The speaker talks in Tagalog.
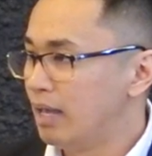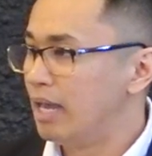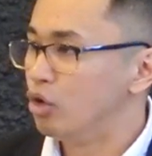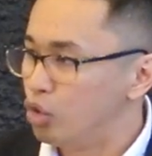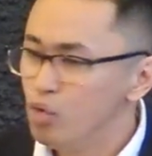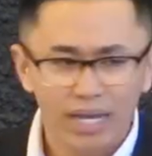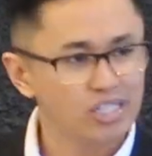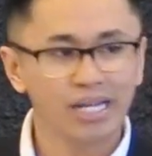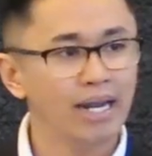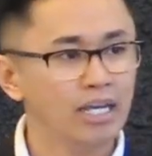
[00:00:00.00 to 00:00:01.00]
And who
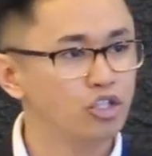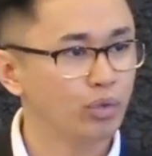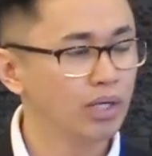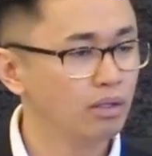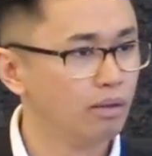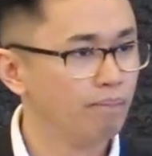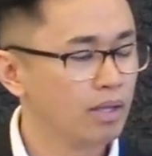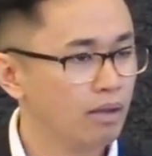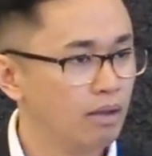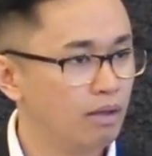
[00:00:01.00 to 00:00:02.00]
is that Israel?
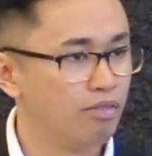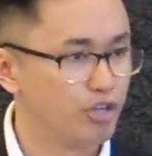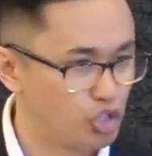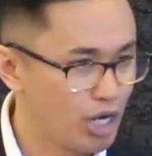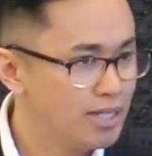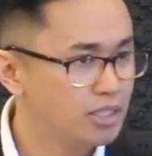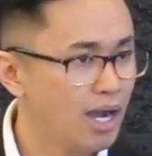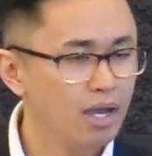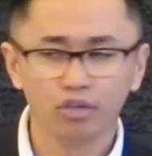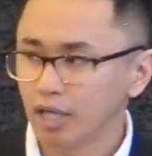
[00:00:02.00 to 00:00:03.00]
The
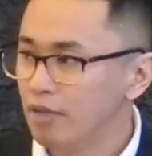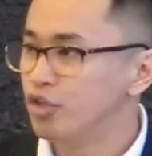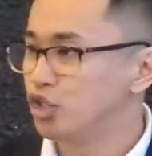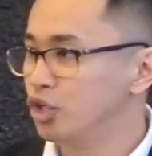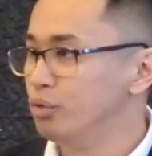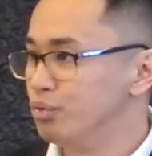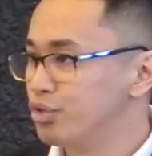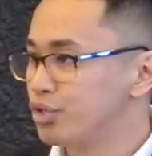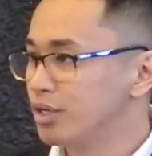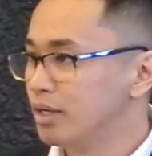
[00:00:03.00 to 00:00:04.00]
Gentiles and the
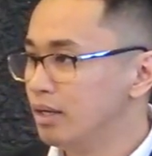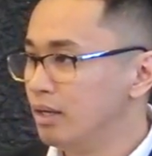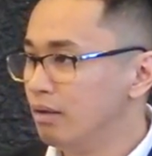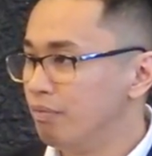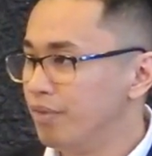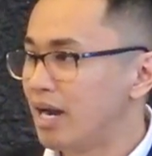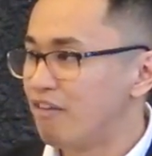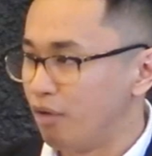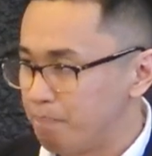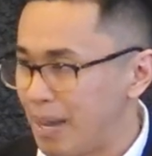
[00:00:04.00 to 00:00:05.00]
Jews that
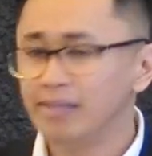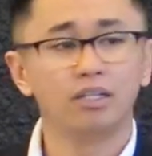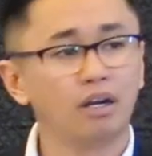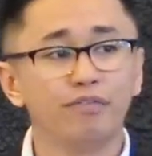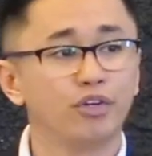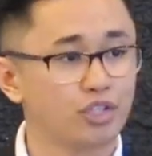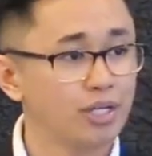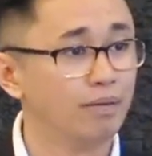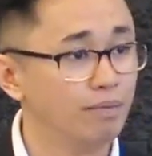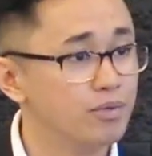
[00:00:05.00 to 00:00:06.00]
have repented of their
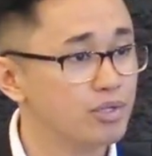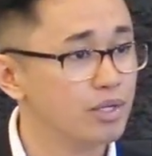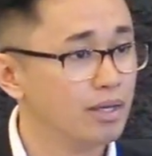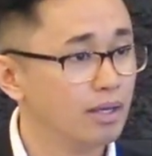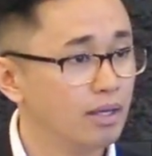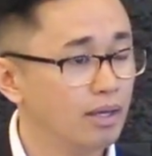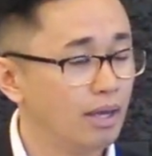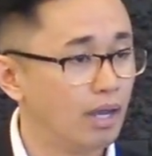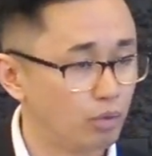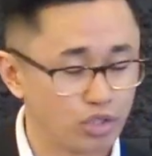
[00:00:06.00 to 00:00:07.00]
sins
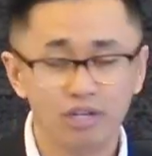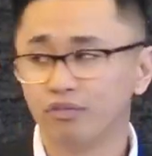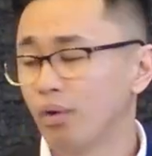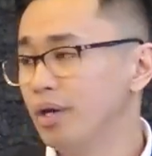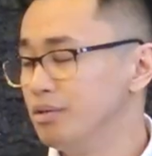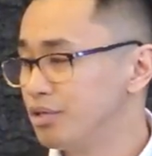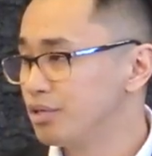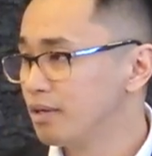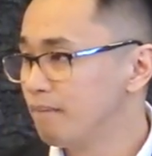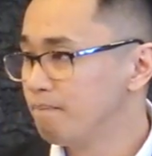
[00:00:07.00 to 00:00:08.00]
and received
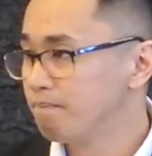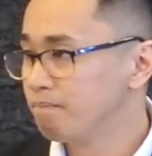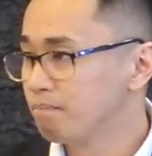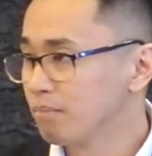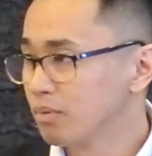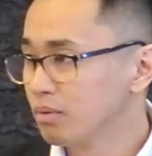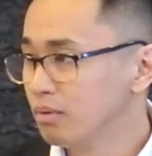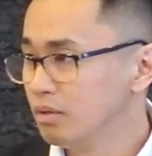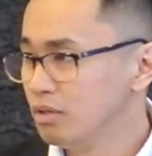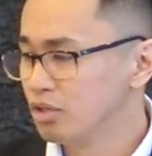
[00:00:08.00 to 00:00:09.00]
Christ.
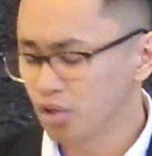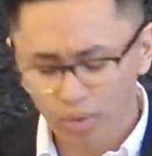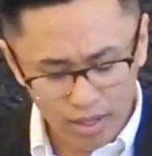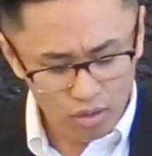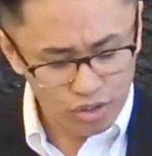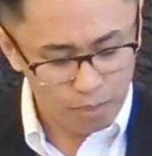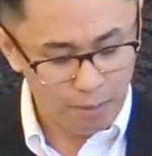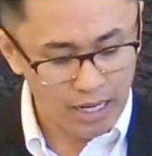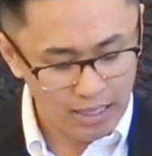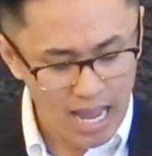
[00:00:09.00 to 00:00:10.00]
So ngayon sa
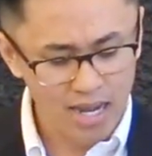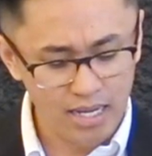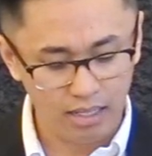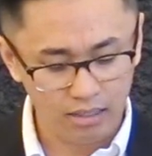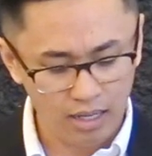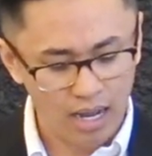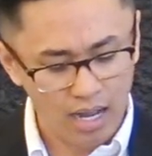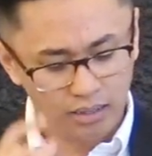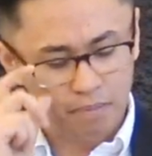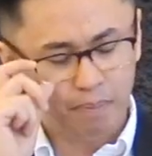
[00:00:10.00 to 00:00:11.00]
panalangin ng
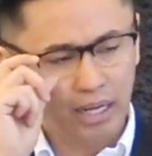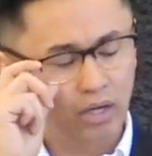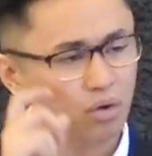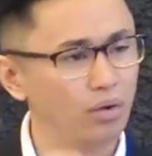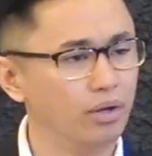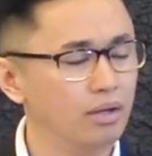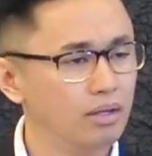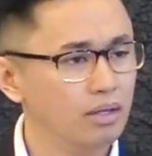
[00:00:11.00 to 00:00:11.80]
ating Panginoon,